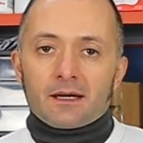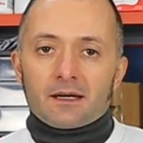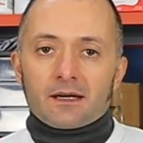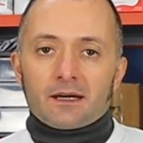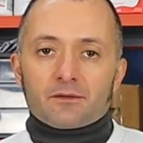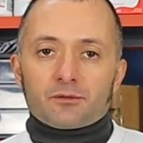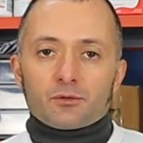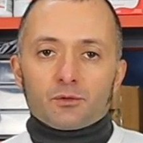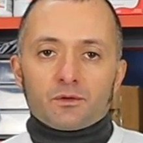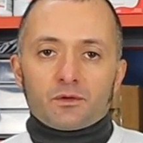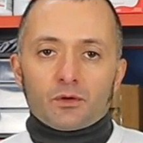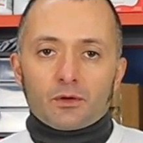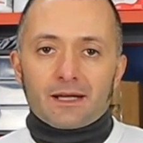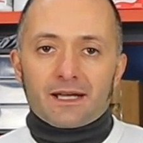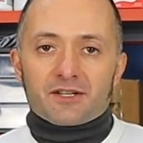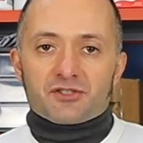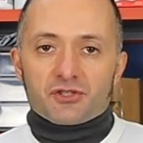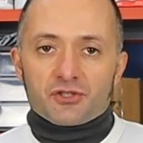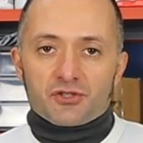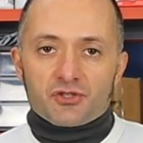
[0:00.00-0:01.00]
La funzione
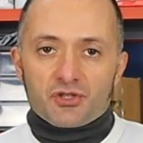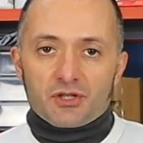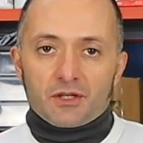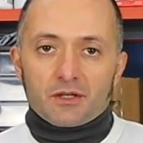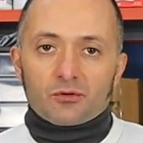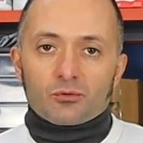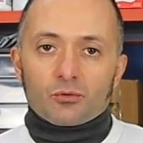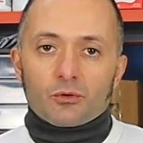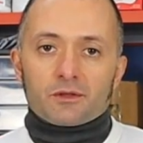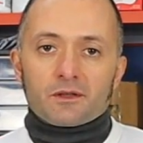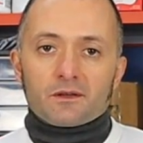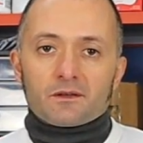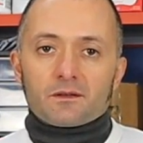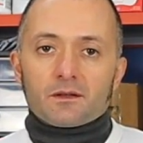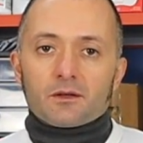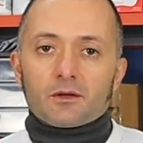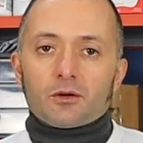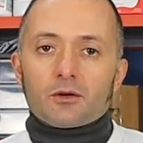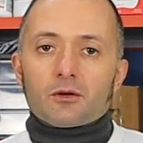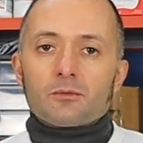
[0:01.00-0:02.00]
AGC su ogni
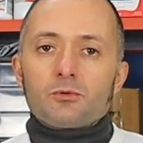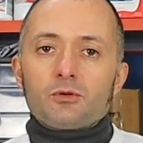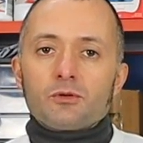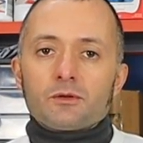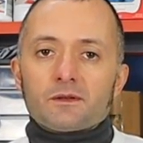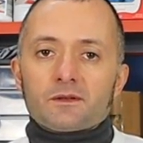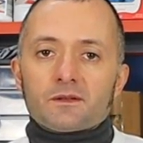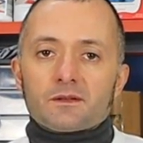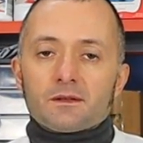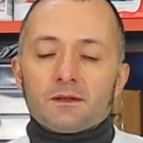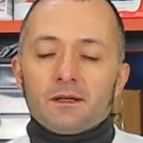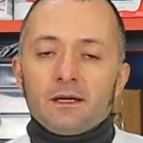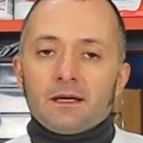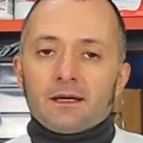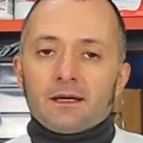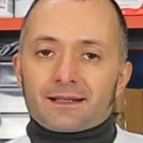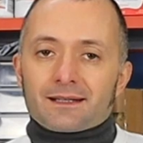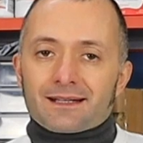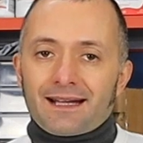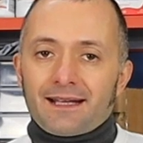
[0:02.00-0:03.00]
singolo MUX
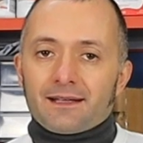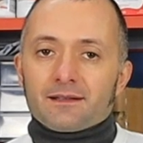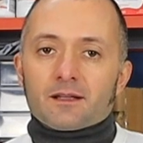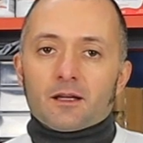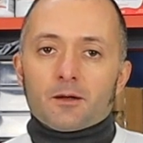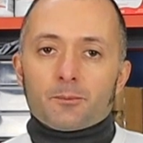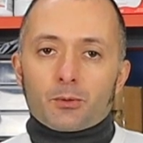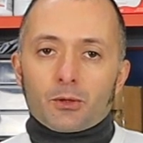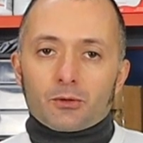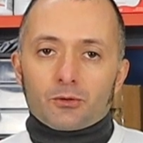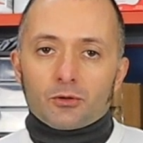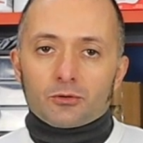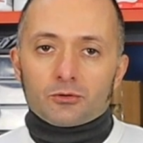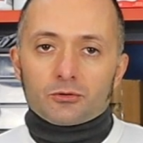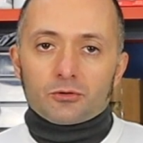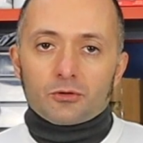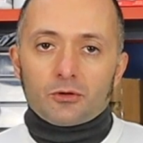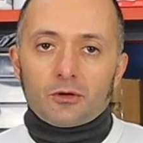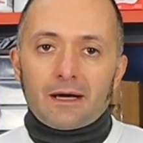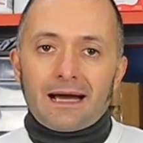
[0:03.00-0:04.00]
rende il
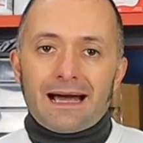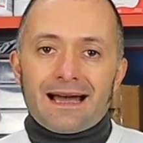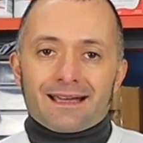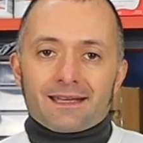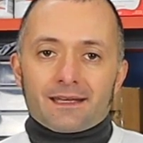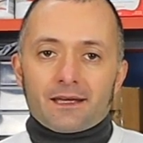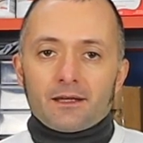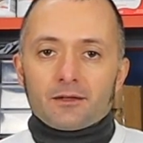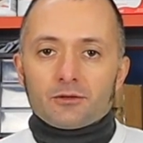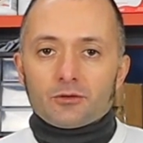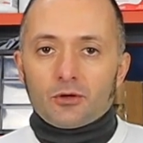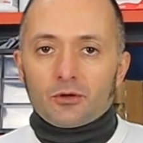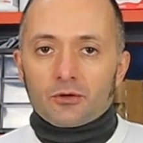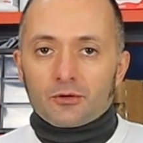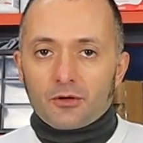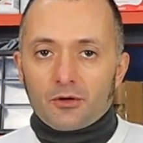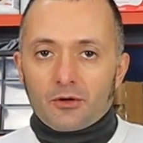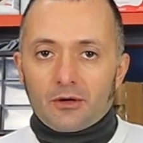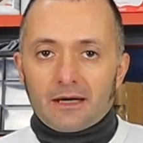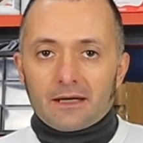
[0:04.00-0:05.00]
prodotto anche
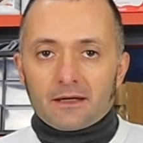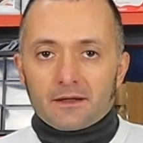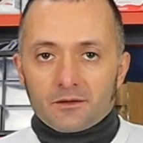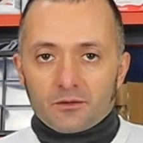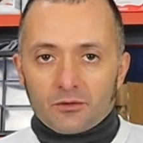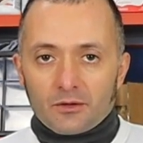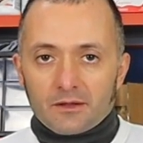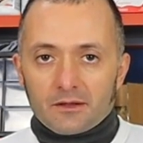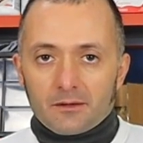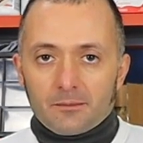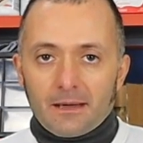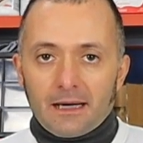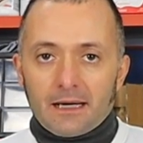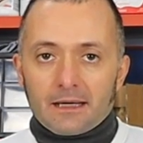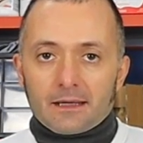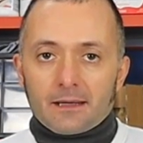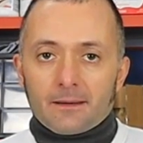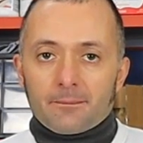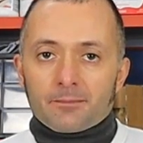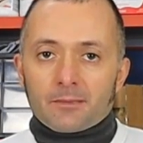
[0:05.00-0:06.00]
idoneo alle zone di
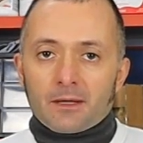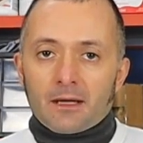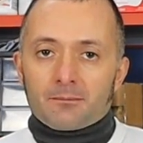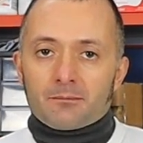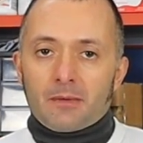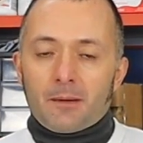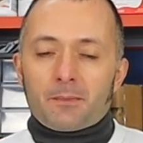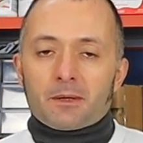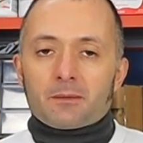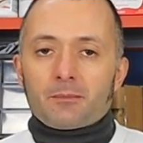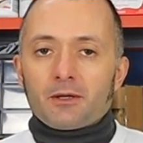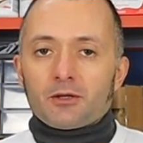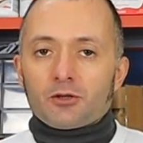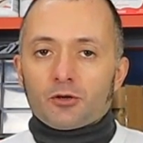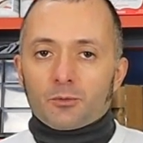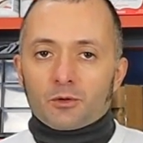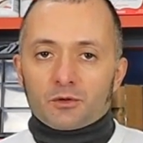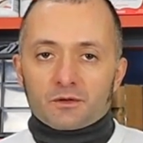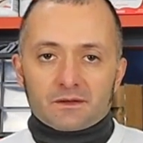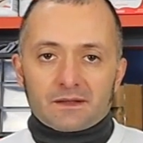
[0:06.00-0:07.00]
mare ma per
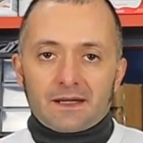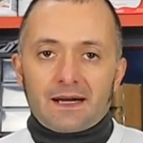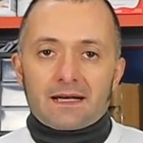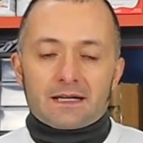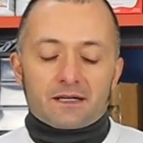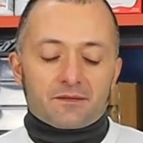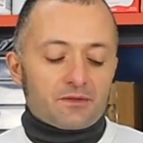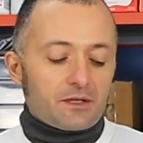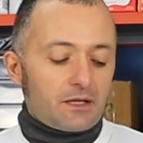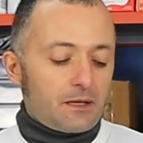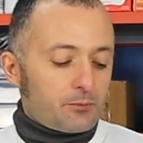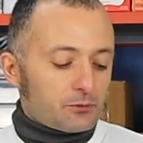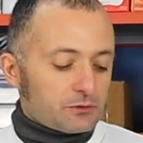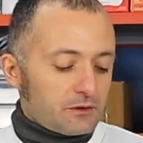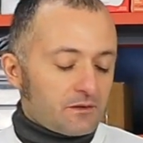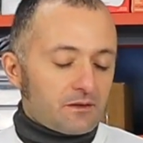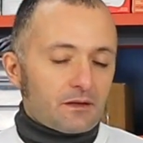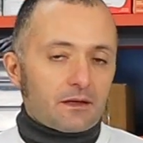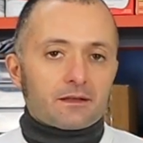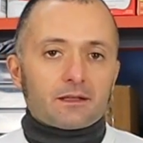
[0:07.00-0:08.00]
meglio mostrarvi le
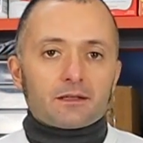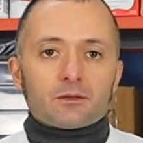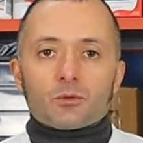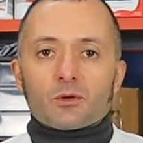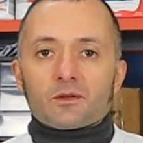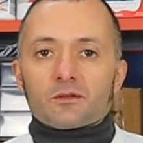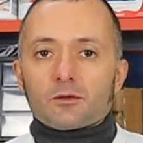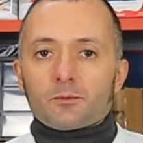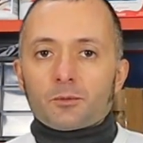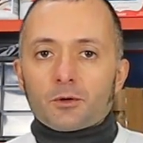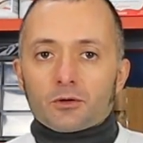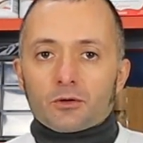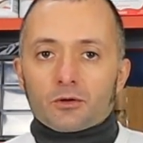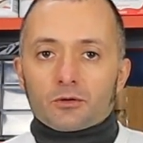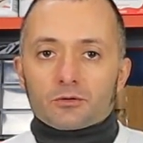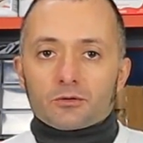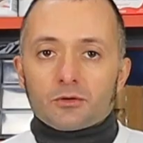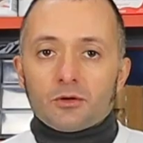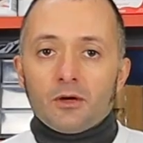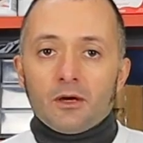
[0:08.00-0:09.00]
potenzialità di questo
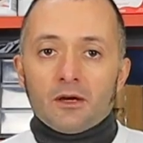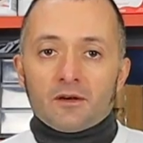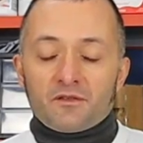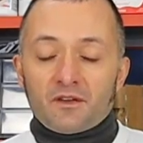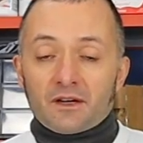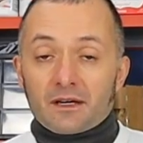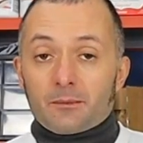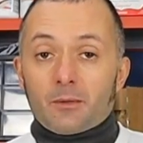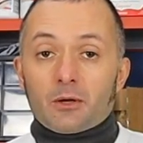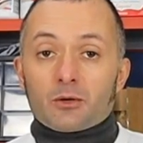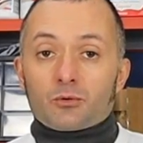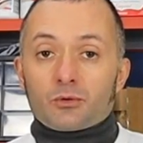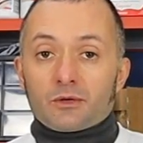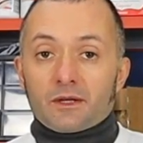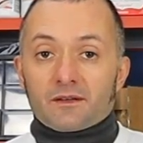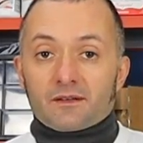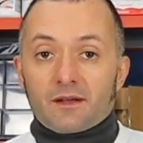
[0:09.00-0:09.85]
prodotto faremo alcuni